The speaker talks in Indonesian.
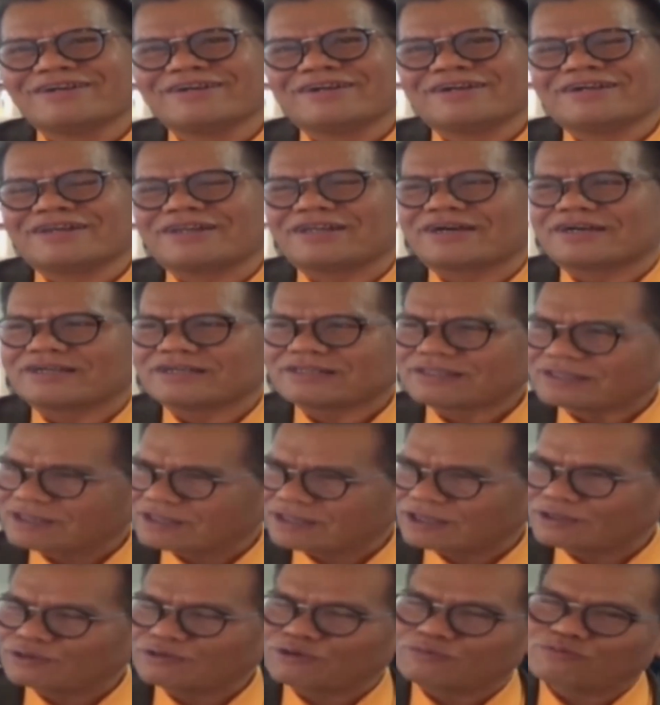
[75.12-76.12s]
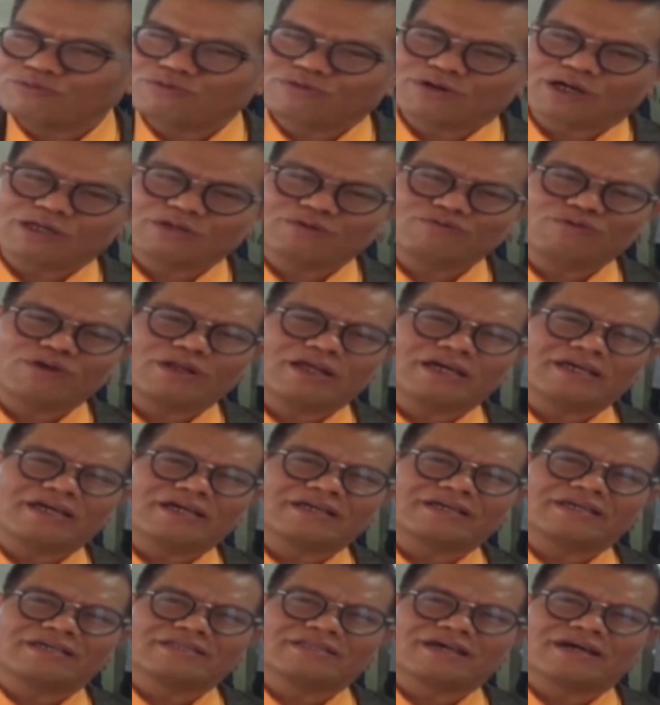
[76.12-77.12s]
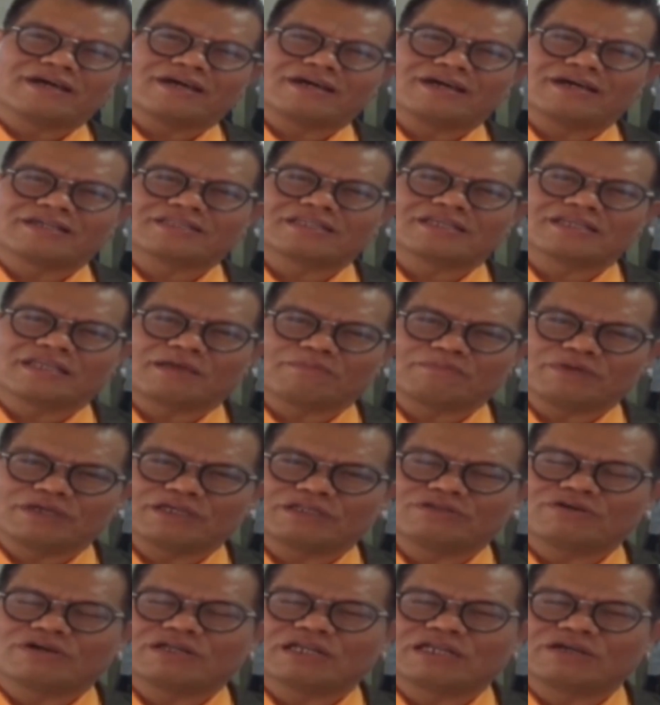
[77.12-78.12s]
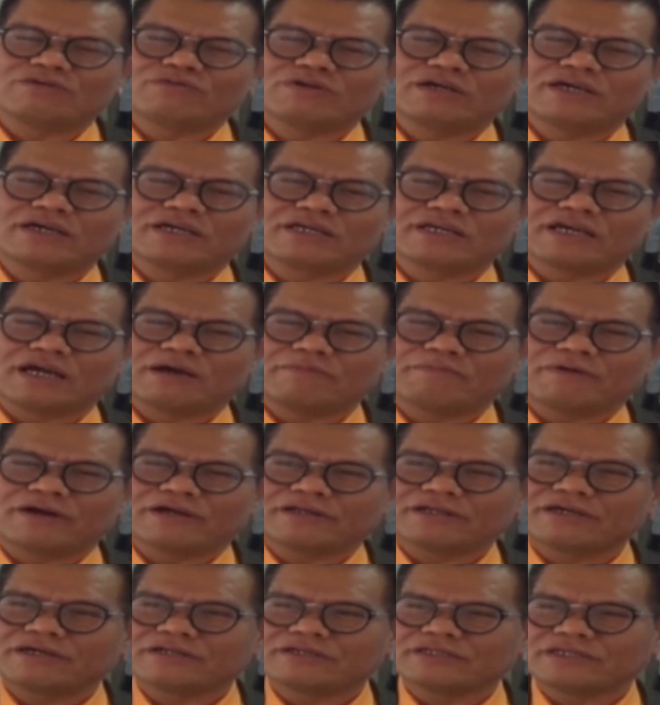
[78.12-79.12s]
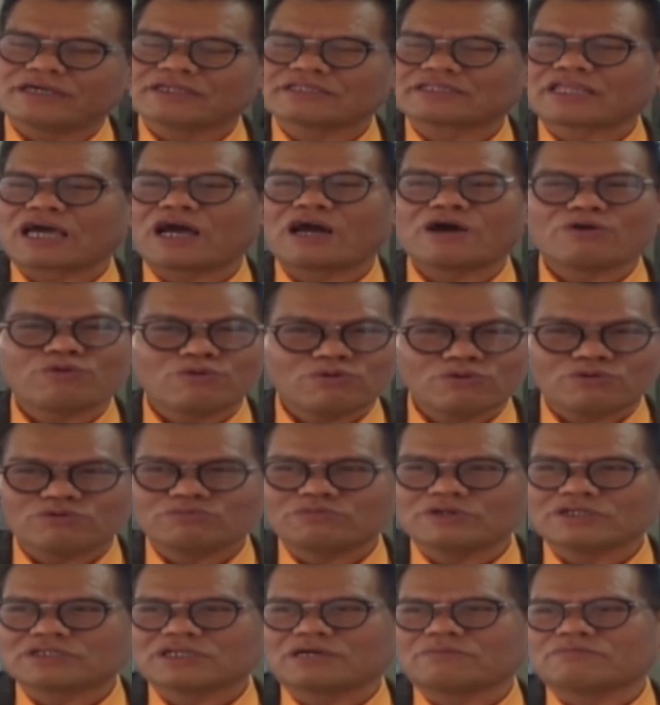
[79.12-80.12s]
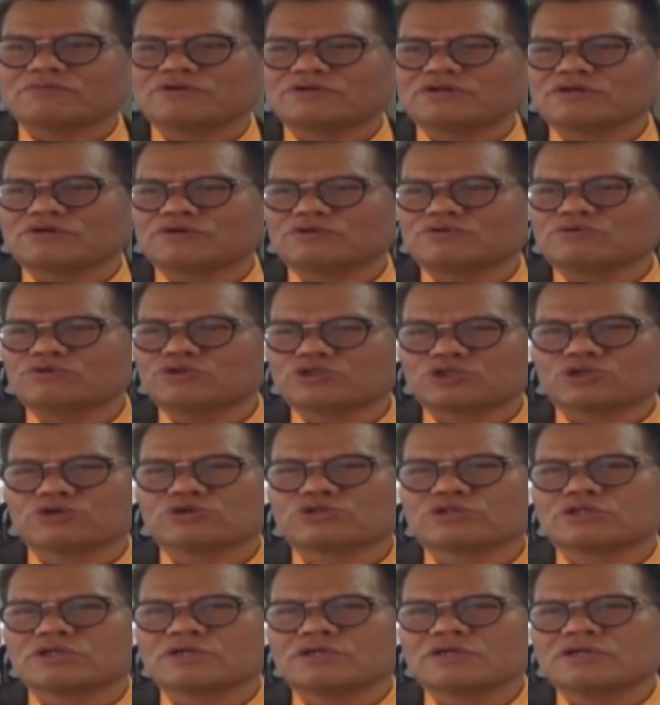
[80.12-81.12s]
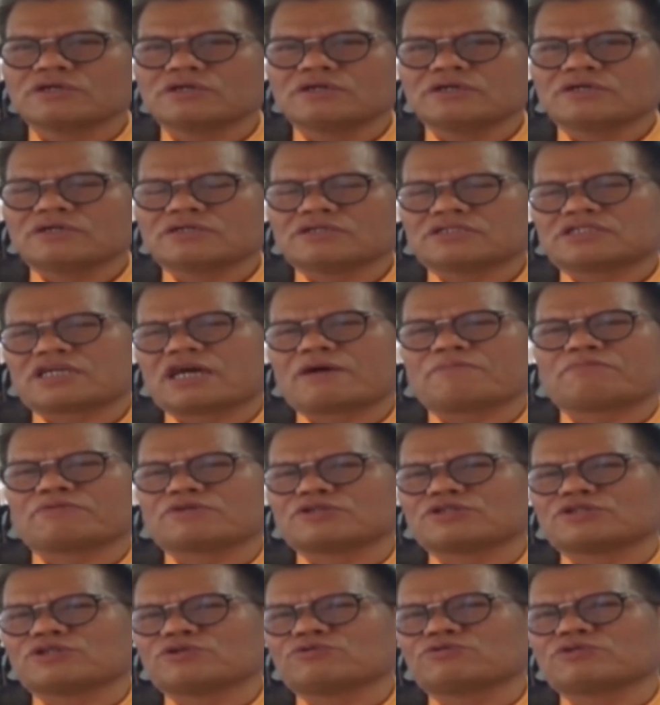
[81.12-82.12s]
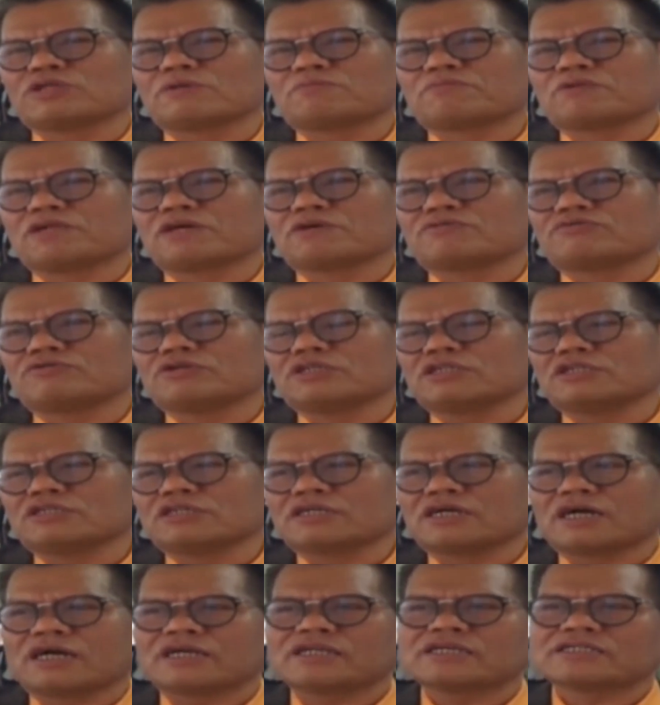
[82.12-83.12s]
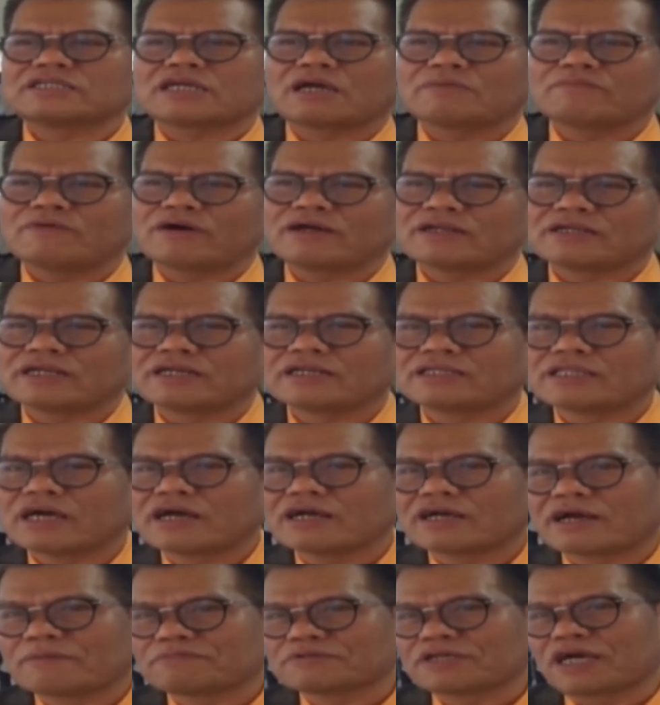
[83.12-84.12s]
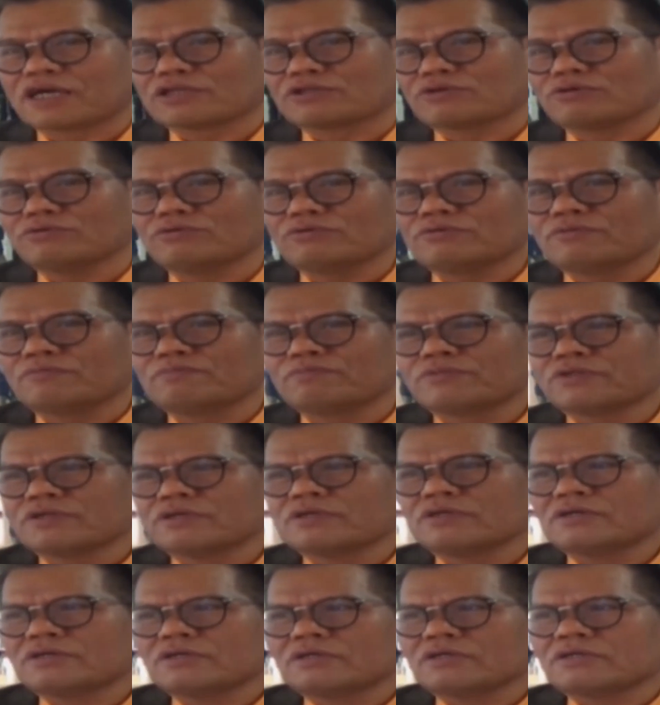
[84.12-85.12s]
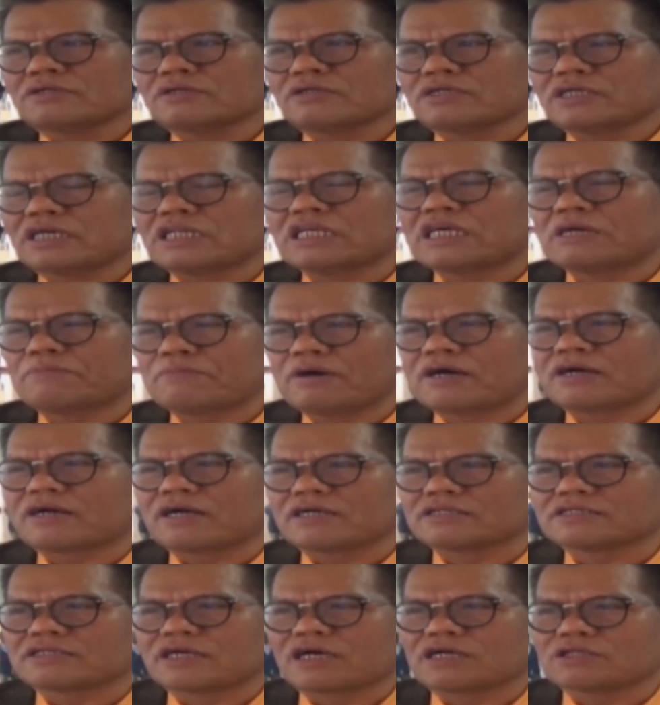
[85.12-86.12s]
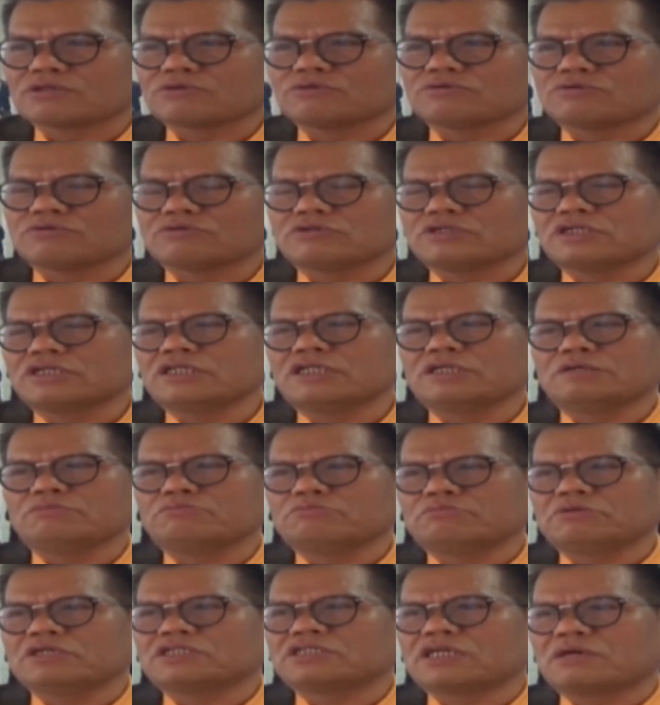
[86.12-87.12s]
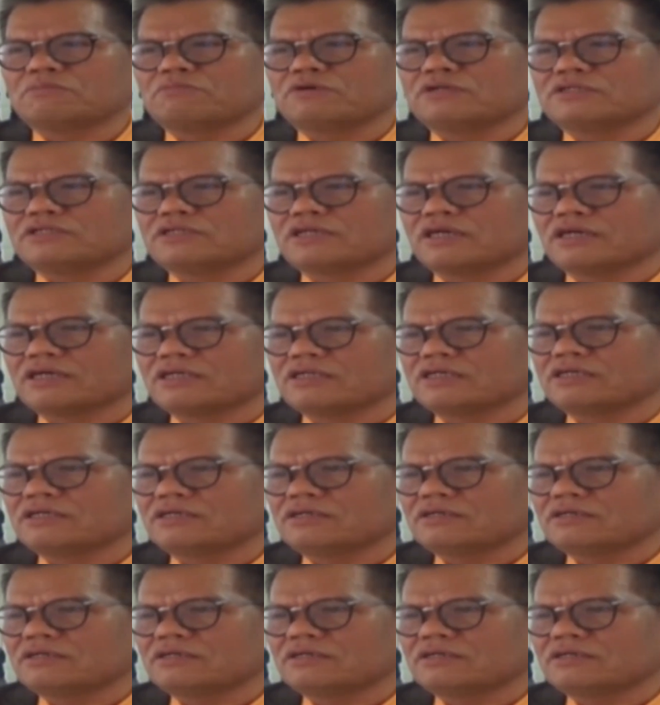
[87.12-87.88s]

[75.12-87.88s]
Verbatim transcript: lah tentu bukan wilayah kita tapi itu adalah wilayah keamanan yang tahu bisa mengusut siapa sesungguhnya pelakunya ada kemarin yang ditangkap satu yang diamankan satu ini bisa menjadi